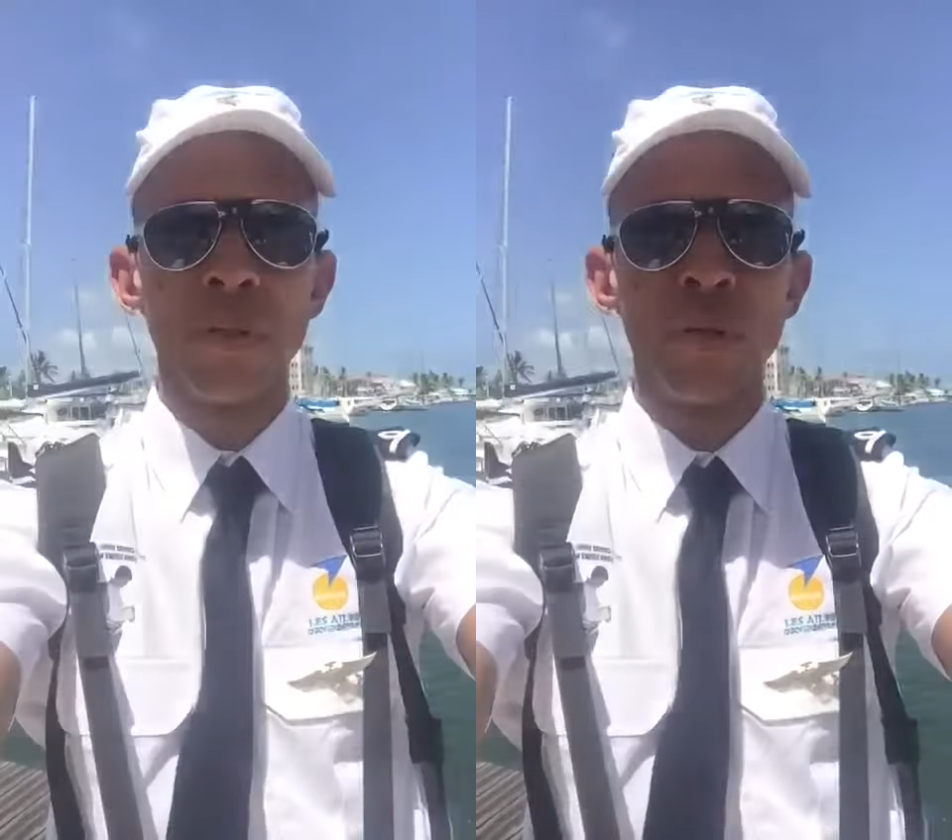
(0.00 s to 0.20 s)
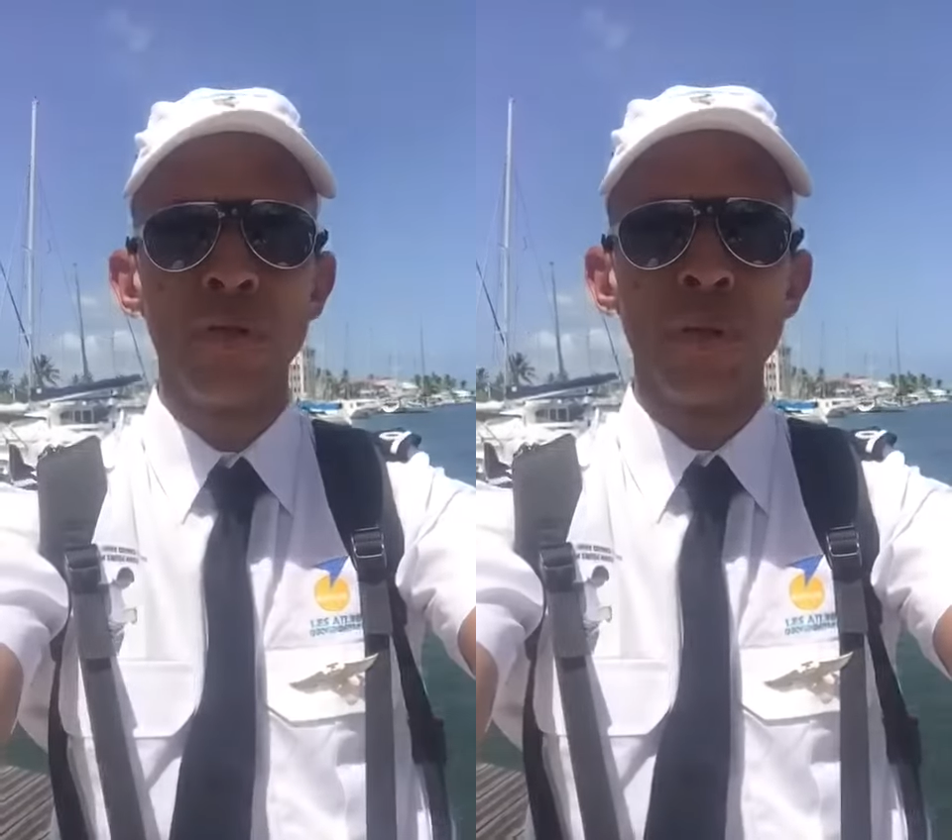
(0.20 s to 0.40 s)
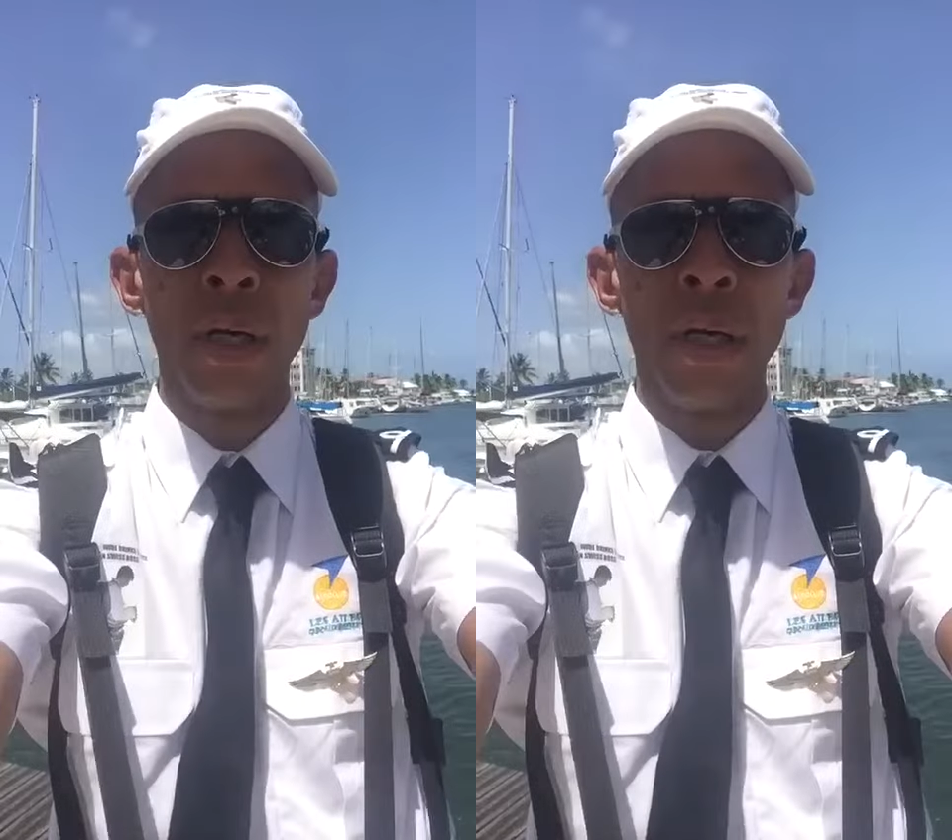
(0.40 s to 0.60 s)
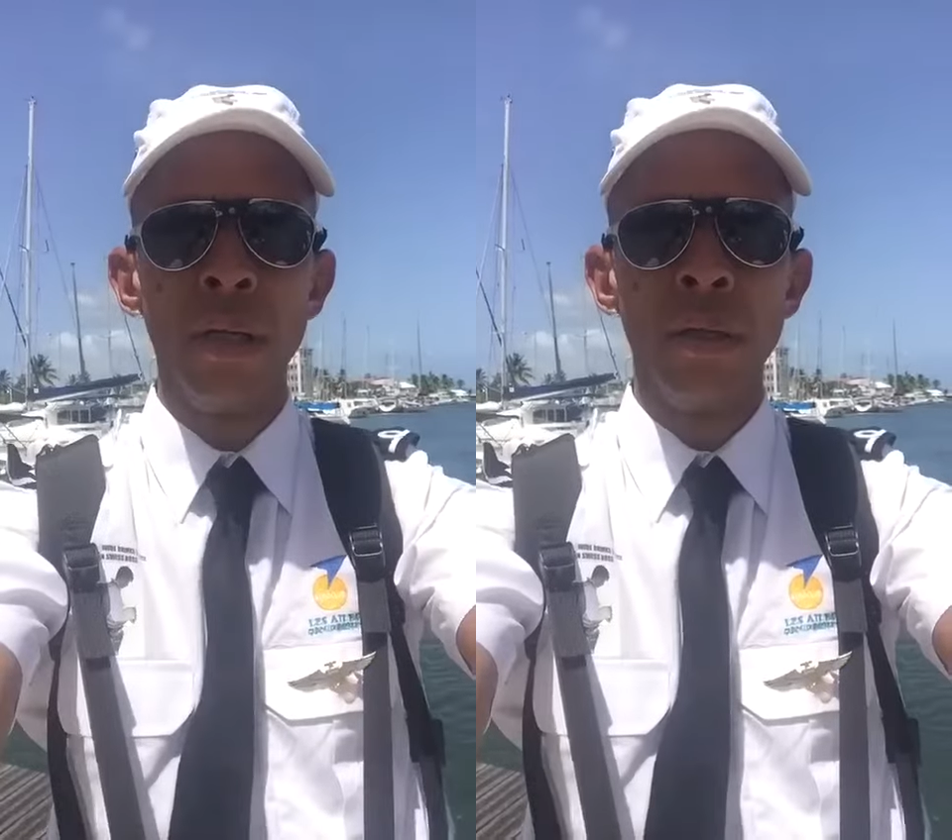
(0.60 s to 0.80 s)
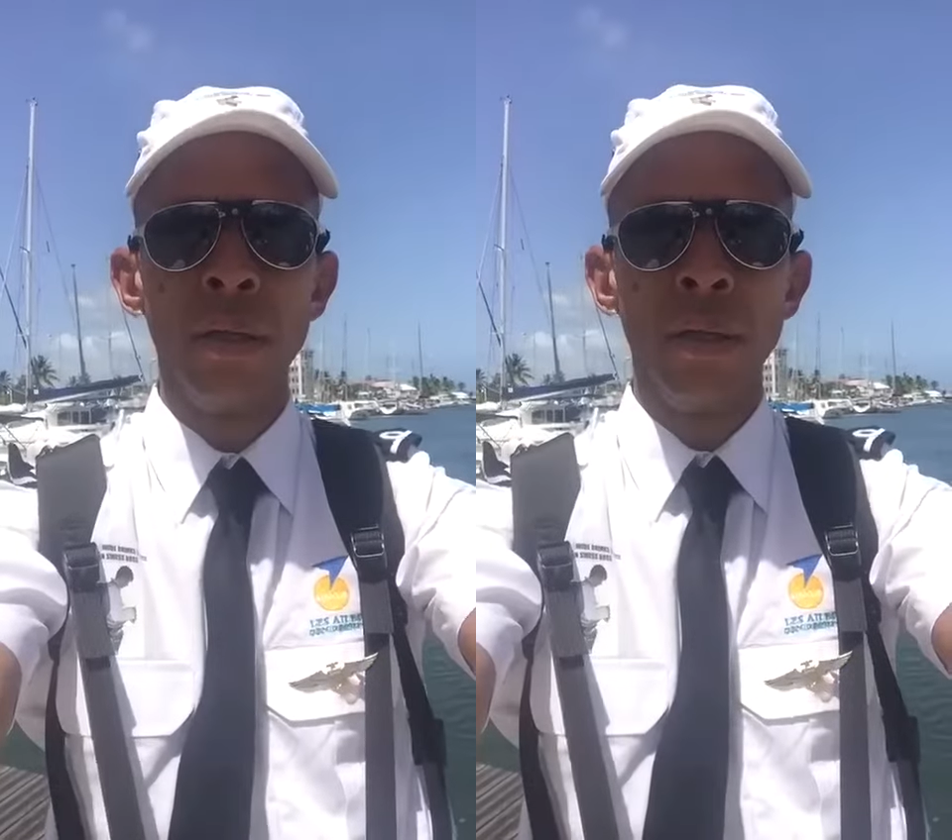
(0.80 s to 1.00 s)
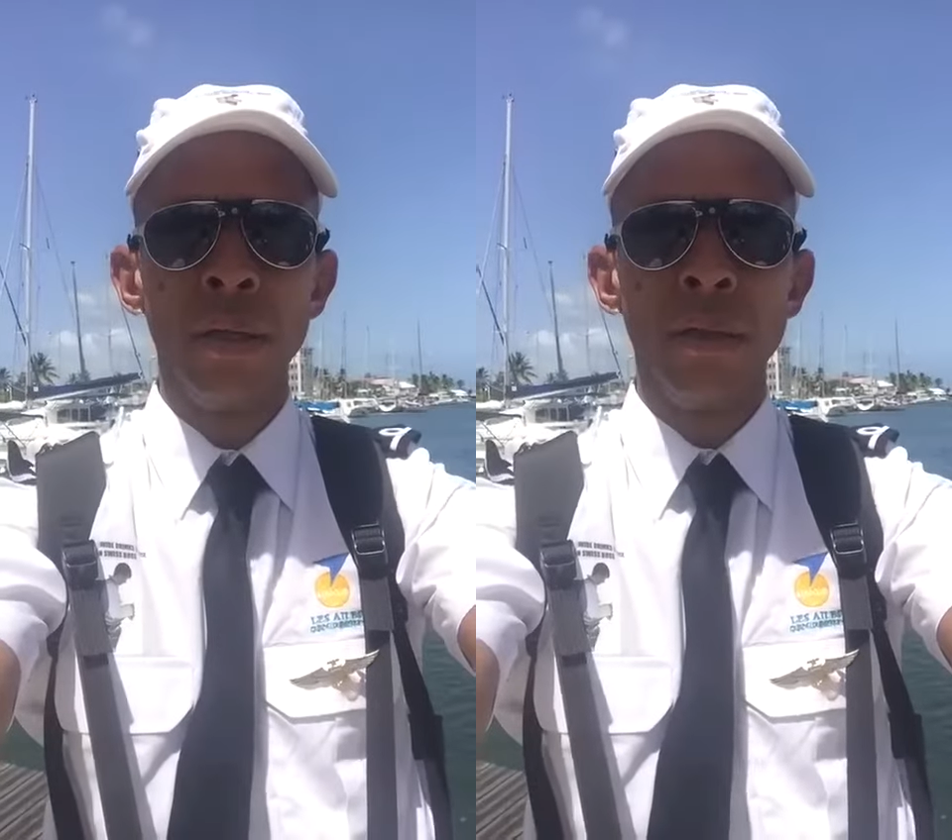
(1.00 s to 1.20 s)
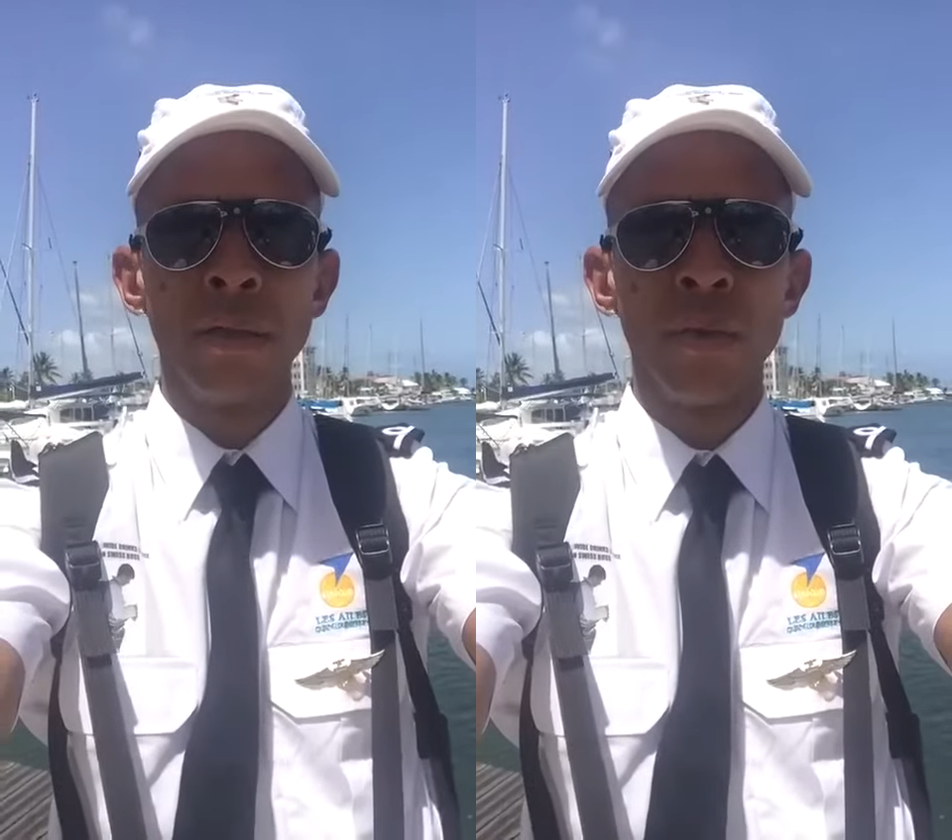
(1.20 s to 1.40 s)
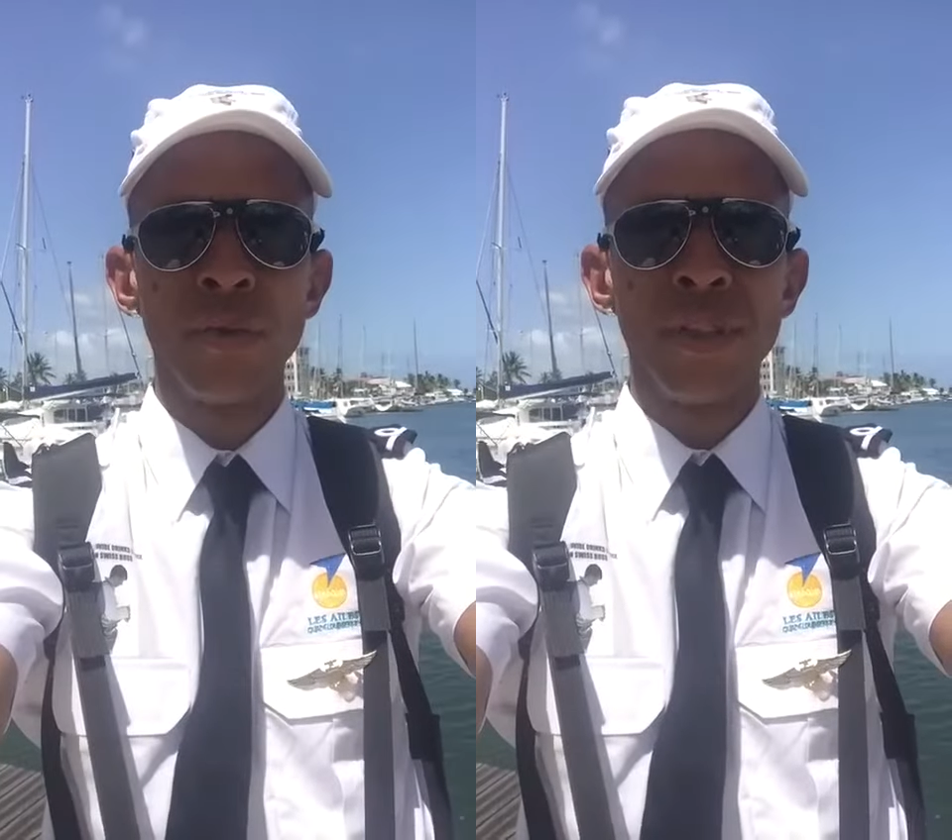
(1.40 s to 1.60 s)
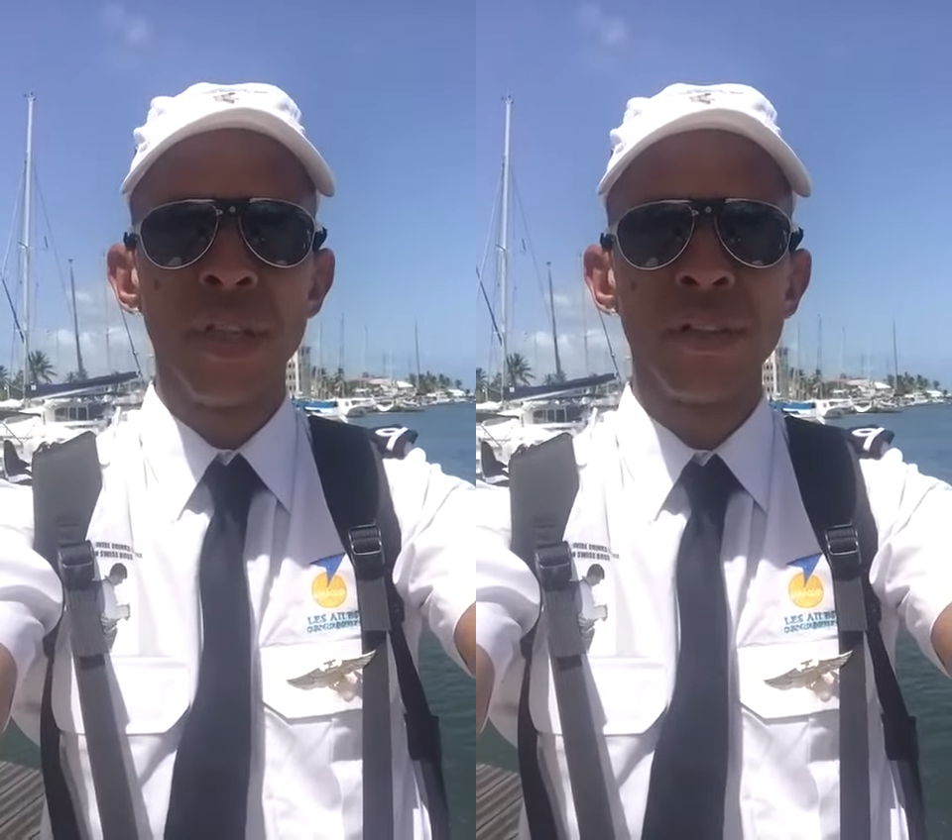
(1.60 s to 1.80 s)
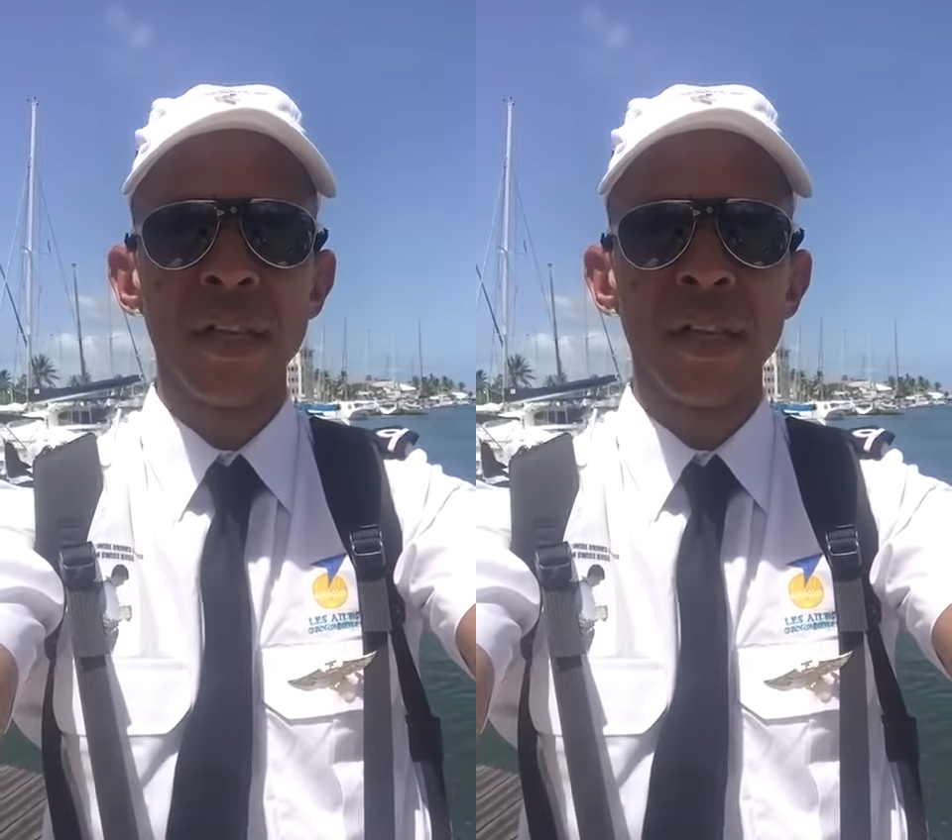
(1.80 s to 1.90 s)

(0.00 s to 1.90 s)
culturels, concerts,